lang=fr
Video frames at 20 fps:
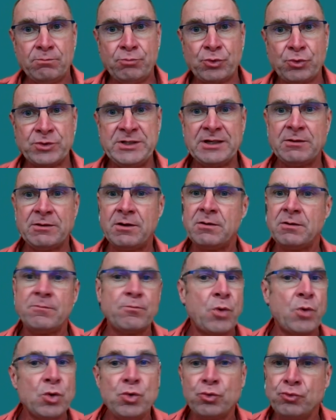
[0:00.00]
pour dire
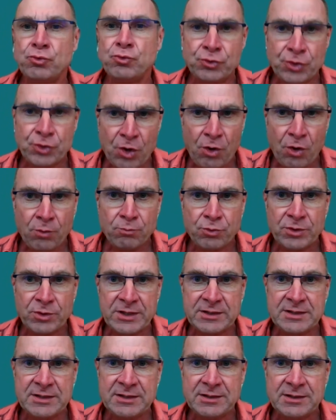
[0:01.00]
prenons du temps pour
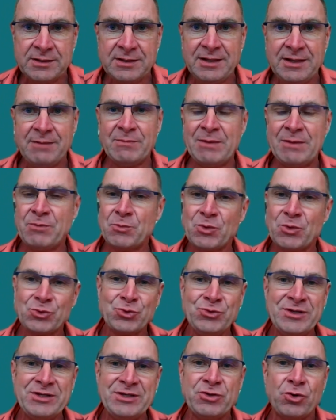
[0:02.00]
l'aider. Mais à un moment
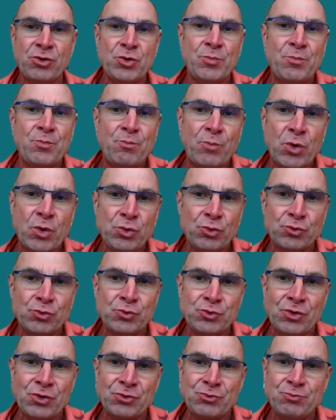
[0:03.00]
donné, dans le prenons
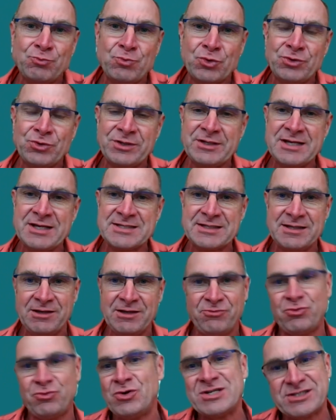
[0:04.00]
du temps pour l'aider, c'est
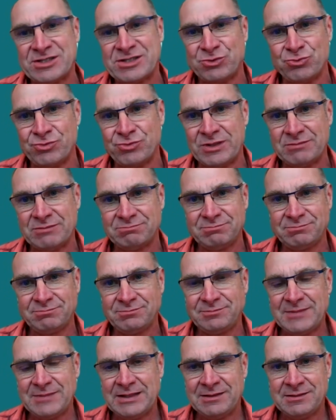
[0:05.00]
il faut l'instituer.
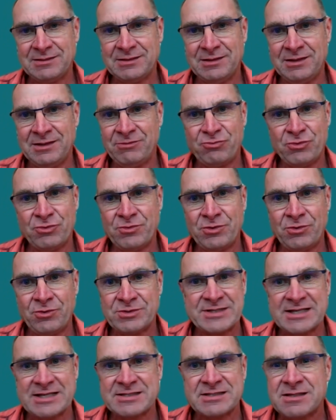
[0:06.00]
Il faut le,
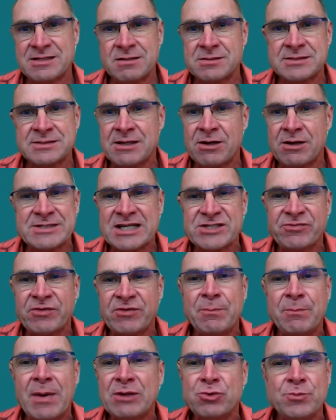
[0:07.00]
ça ne se
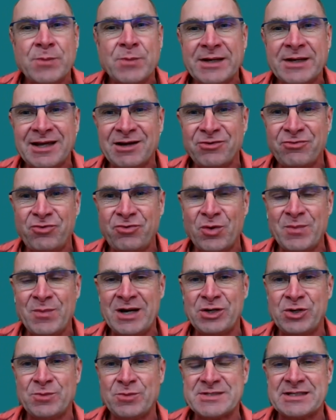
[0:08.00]
fait pas d'une manière
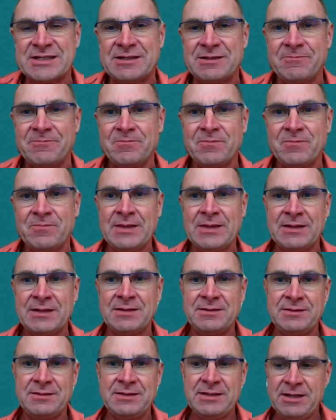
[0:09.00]
informelle comme ça.
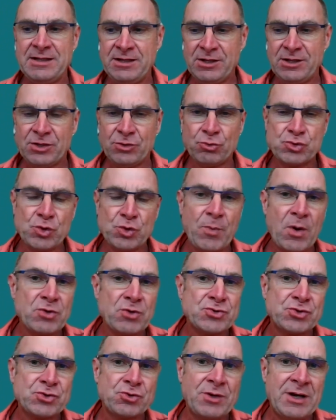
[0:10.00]
Hein. Donc je
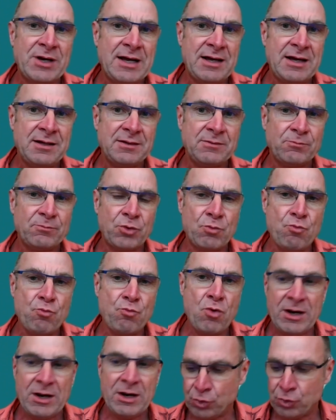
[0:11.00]
pense que là, pour
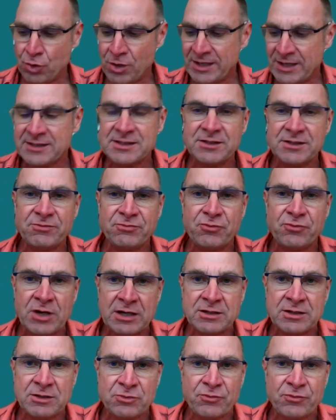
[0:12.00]
moi, le collectif,
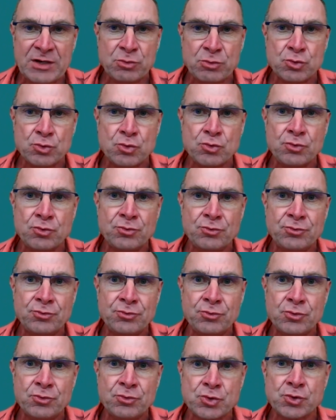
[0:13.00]
le,
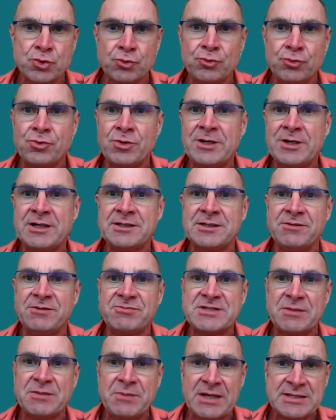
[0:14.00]
le, jeu du collectif,
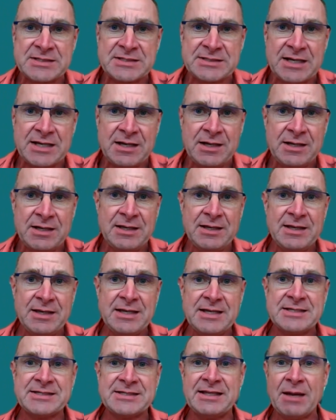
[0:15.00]
c'est bien ça,
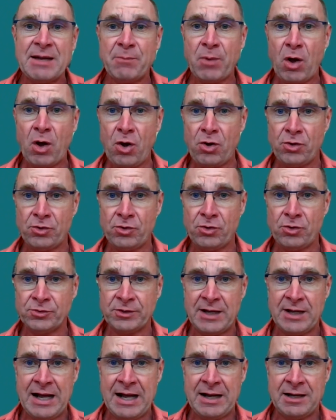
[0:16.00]
c'est
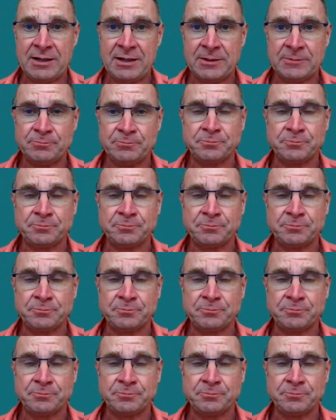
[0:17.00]
d'apprendre à,